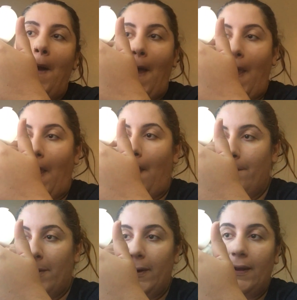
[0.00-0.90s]
Ay
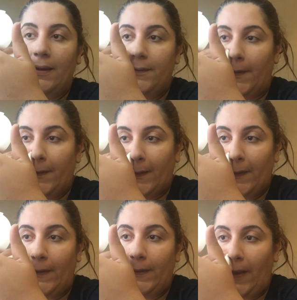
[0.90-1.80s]
bunun kenarı çok çirkin
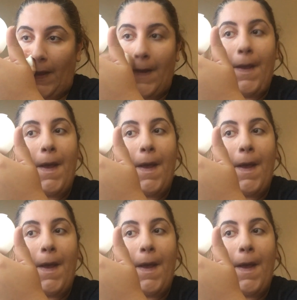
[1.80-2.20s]
oldu ya.